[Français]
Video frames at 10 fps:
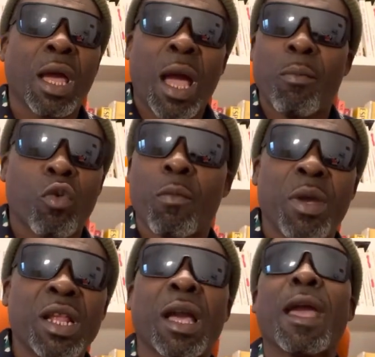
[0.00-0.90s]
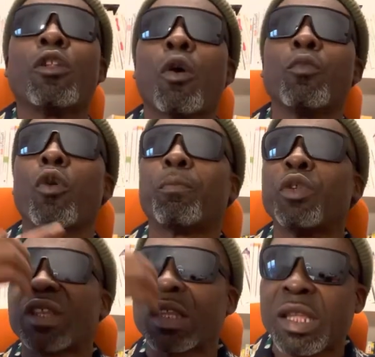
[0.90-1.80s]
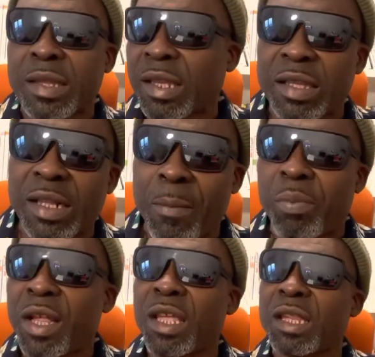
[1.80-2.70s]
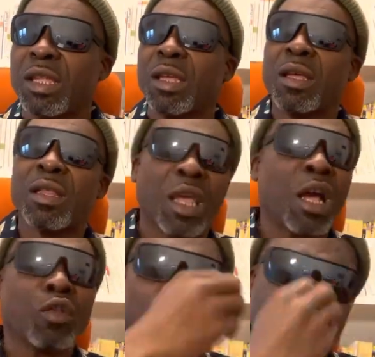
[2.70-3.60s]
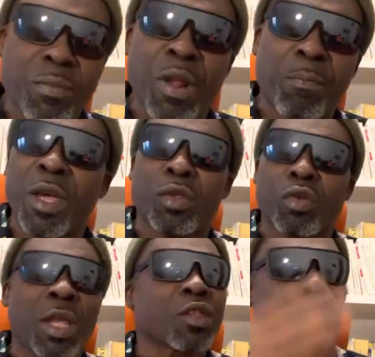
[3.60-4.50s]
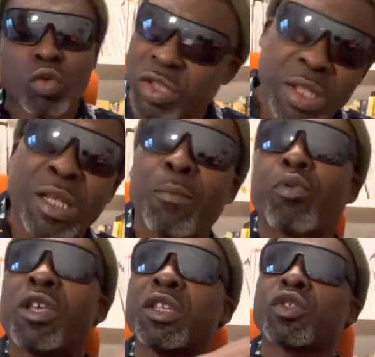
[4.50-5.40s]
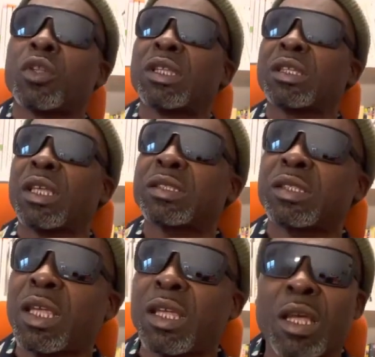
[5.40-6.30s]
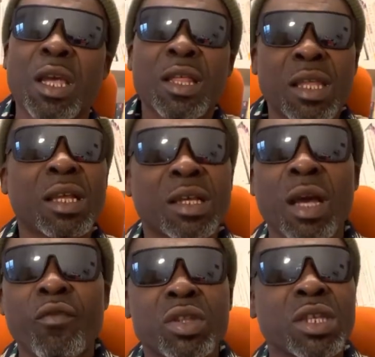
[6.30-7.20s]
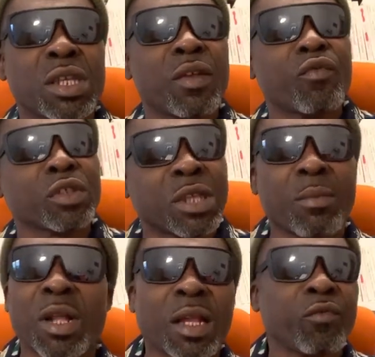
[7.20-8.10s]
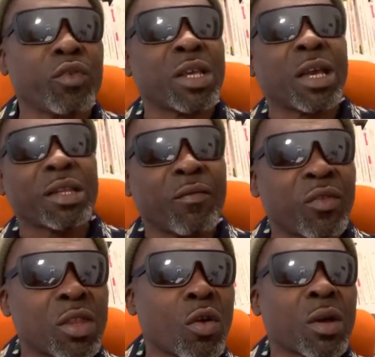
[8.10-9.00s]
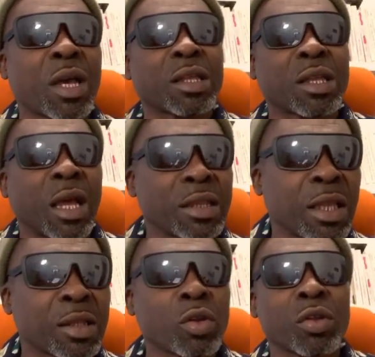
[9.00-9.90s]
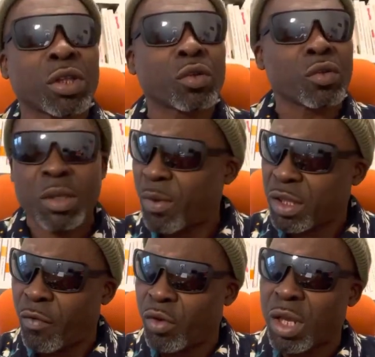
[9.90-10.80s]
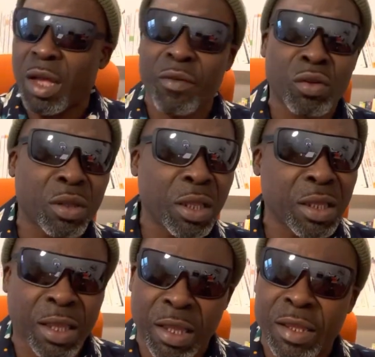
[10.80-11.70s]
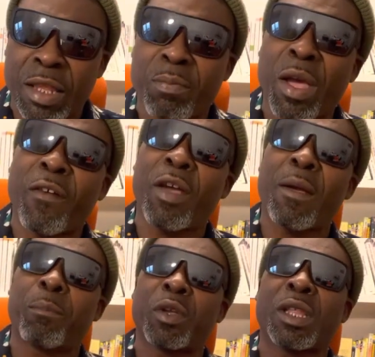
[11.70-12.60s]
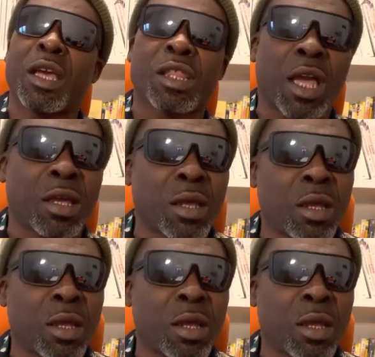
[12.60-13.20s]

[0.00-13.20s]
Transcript: Amoukou est l'homme le plus détesté de la planète. C'est un horrible personnage. Tous ses employés sont détestés. Si quelqu'un vous dit qu'il vous aime, là, vous les gars de Vision 4, anecdotes et tout, c'est parce que vous leur avez donné, il, un peu d'argent.